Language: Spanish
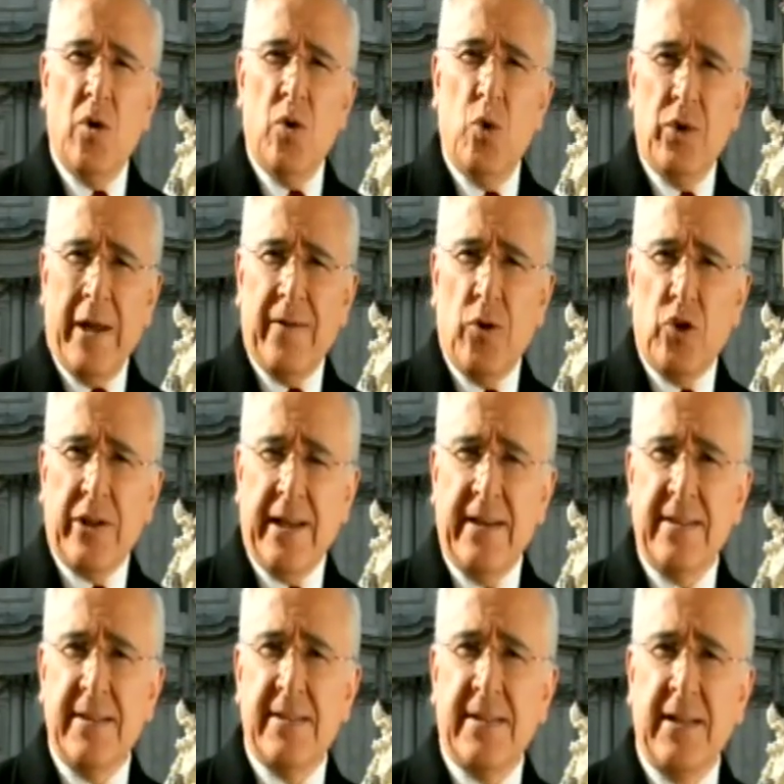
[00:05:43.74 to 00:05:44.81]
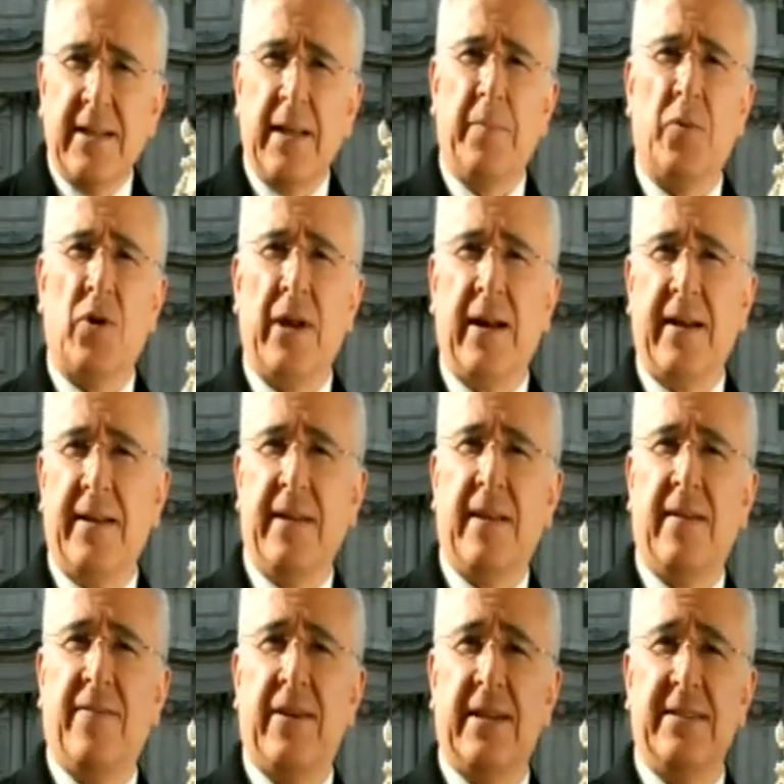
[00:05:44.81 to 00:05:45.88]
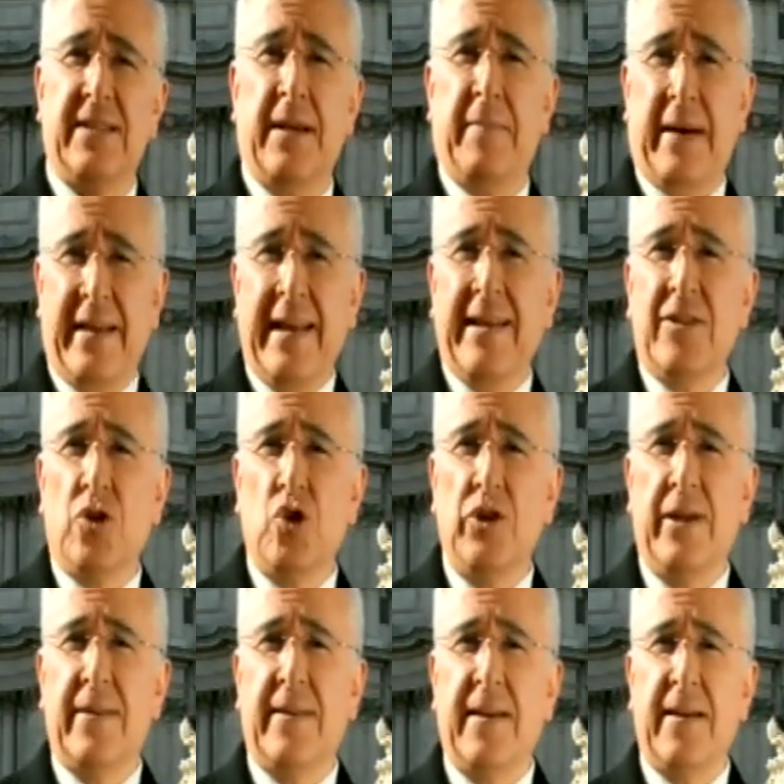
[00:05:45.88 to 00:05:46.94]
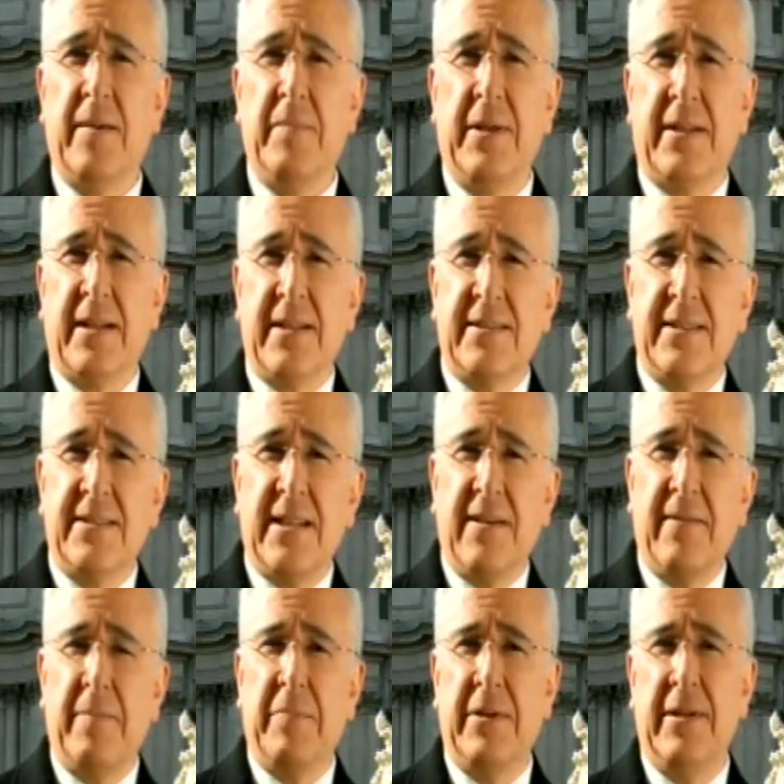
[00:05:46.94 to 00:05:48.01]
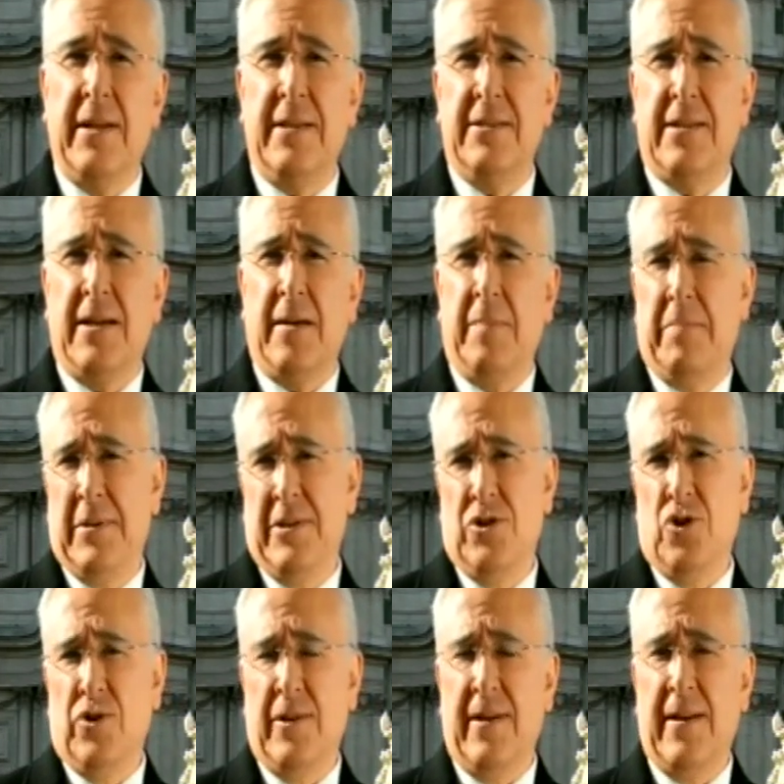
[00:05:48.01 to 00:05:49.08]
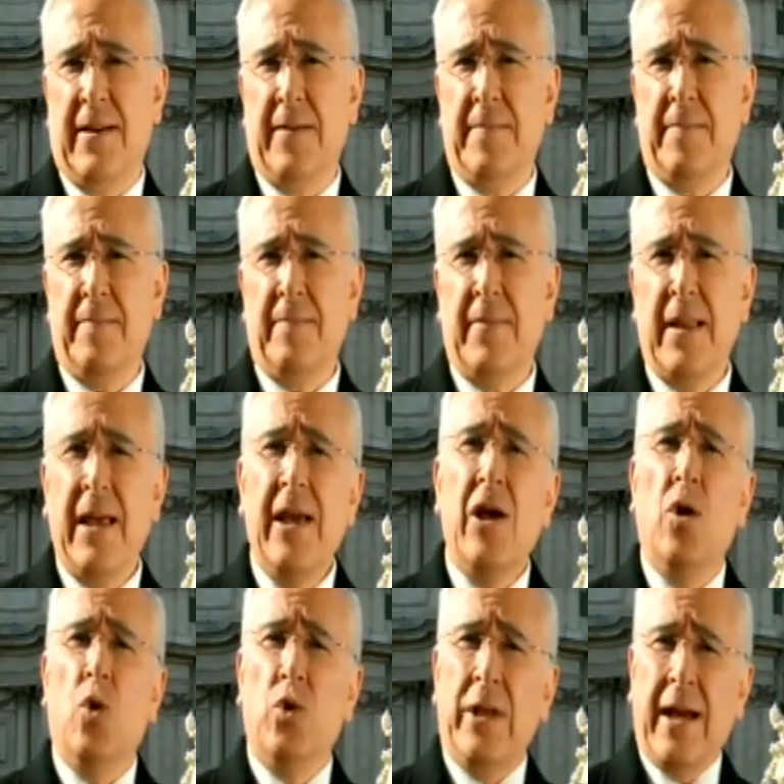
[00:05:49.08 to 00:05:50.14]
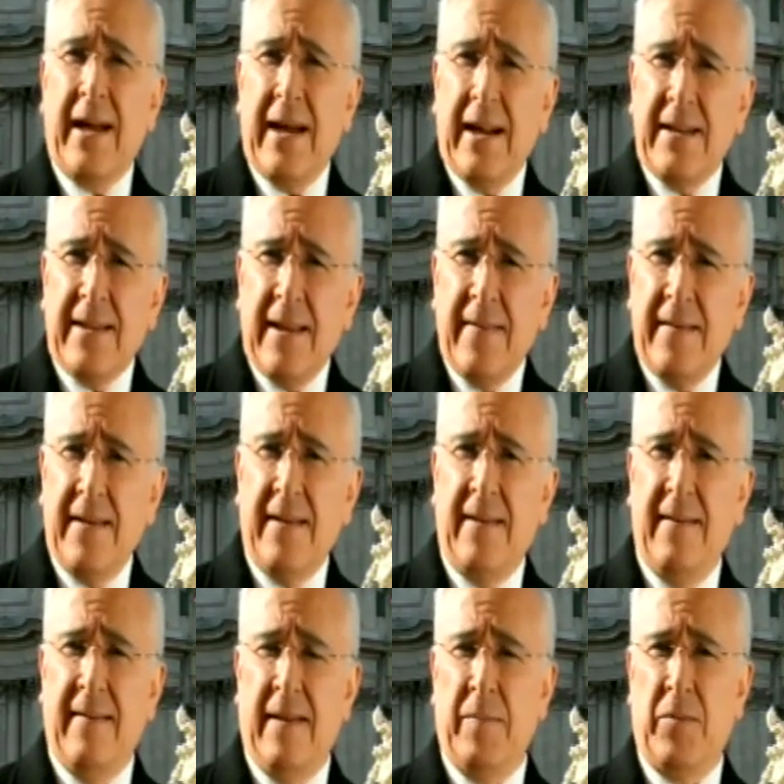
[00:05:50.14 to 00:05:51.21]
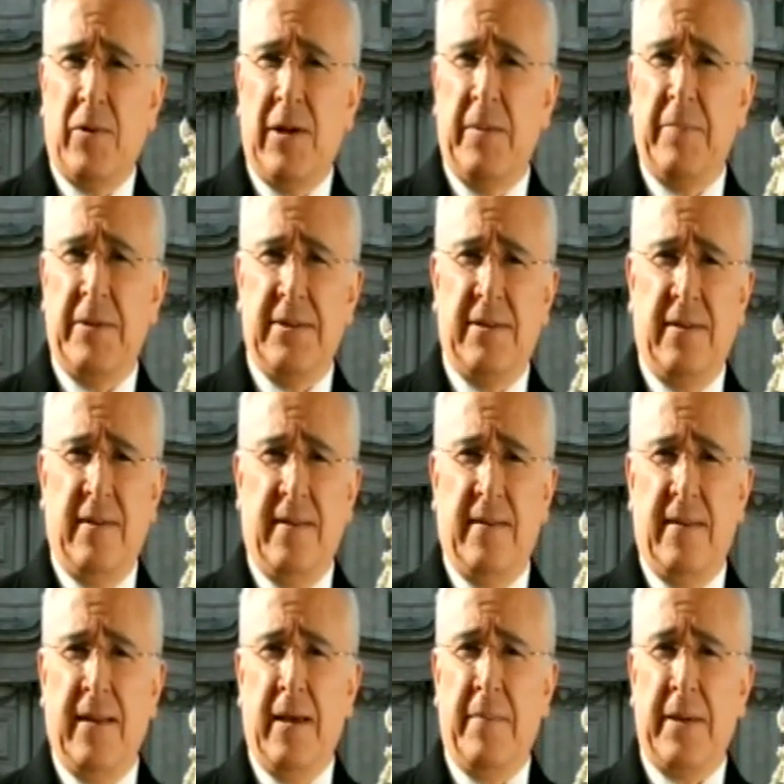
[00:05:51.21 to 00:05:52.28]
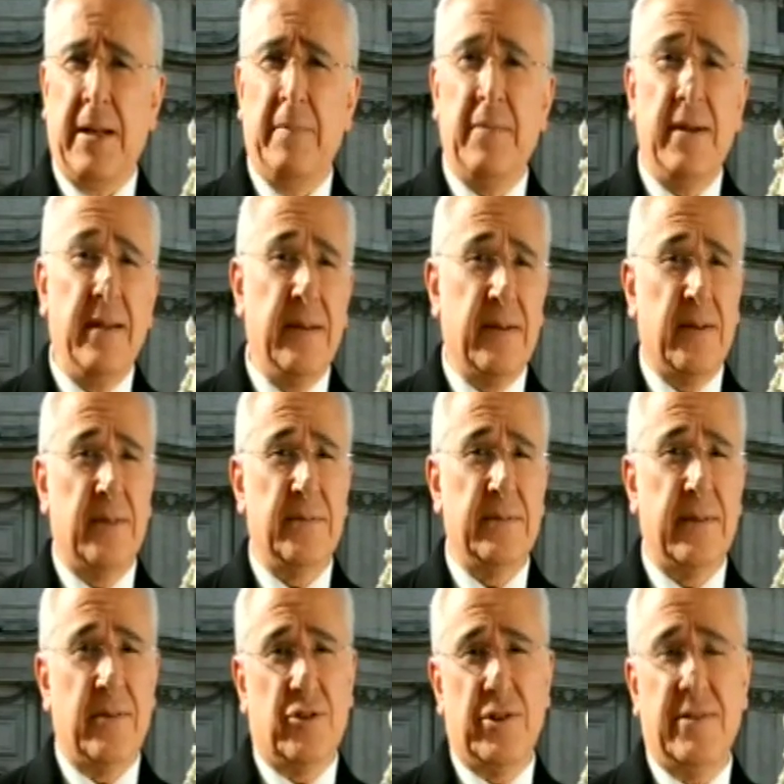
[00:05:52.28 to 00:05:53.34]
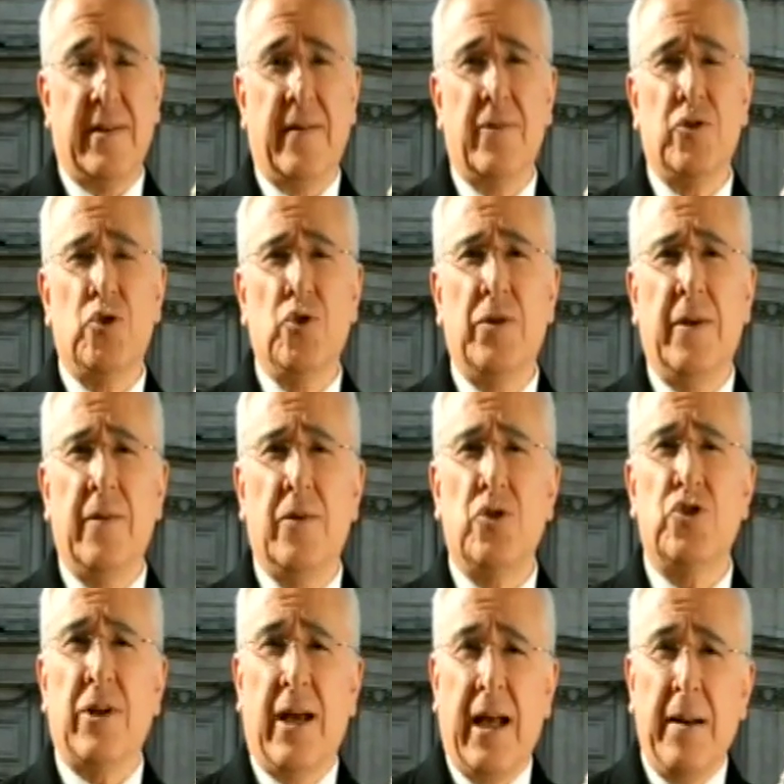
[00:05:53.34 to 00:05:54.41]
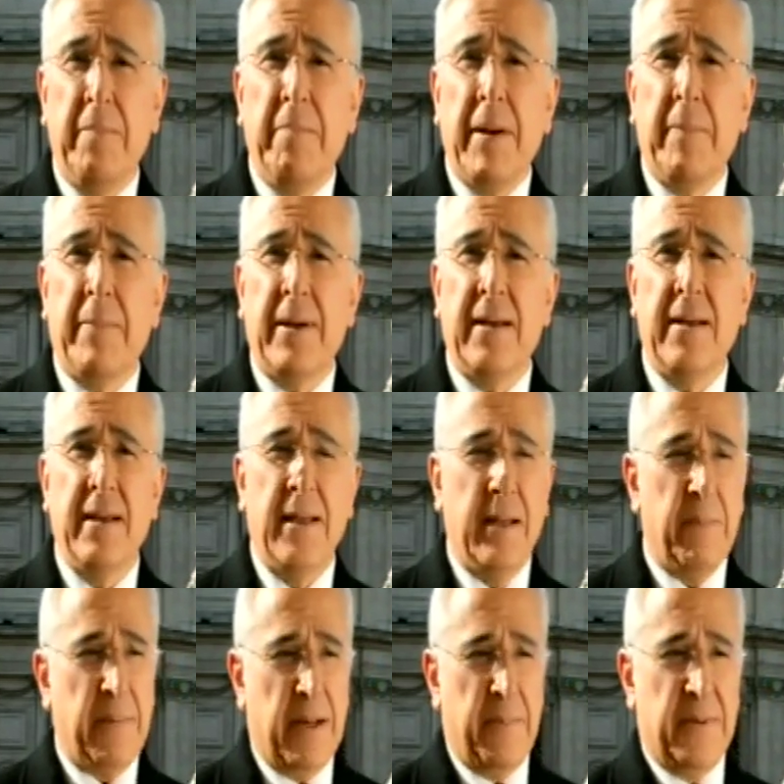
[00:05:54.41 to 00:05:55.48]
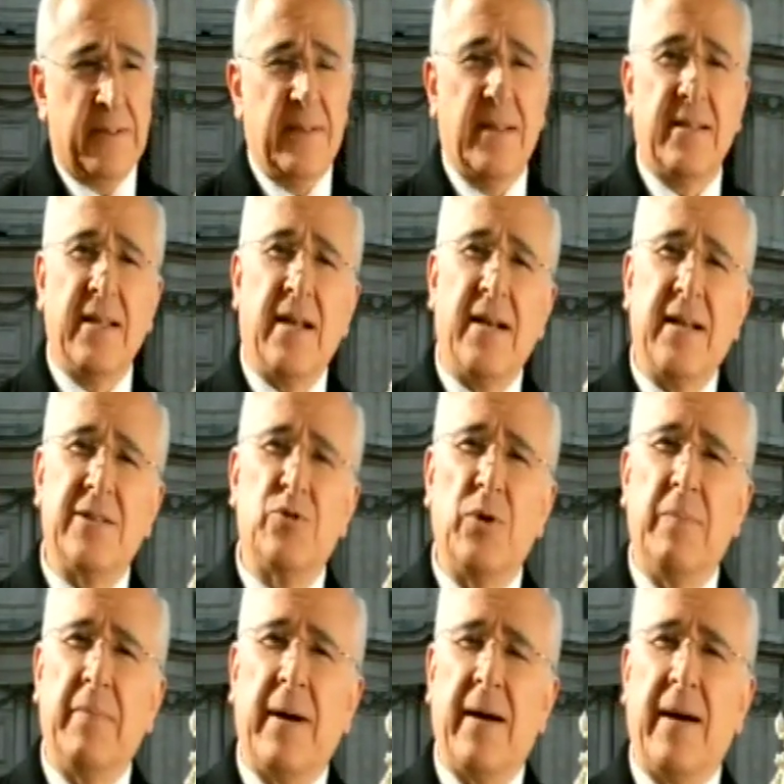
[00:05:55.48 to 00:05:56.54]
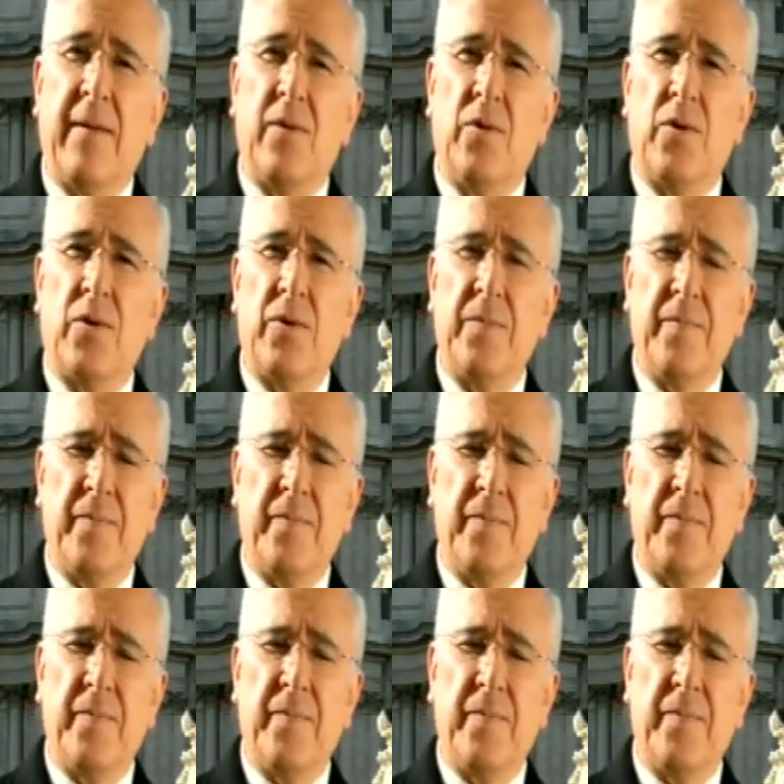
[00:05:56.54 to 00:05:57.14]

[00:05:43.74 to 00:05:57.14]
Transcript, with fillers: una nota escrita por la reina de Francia, María Antonieta, mientras estaba hecha prisionera una carta dirigida por el presidente Abraham Lincoln de los Estados Unidos al Papa para presentarle a su embajador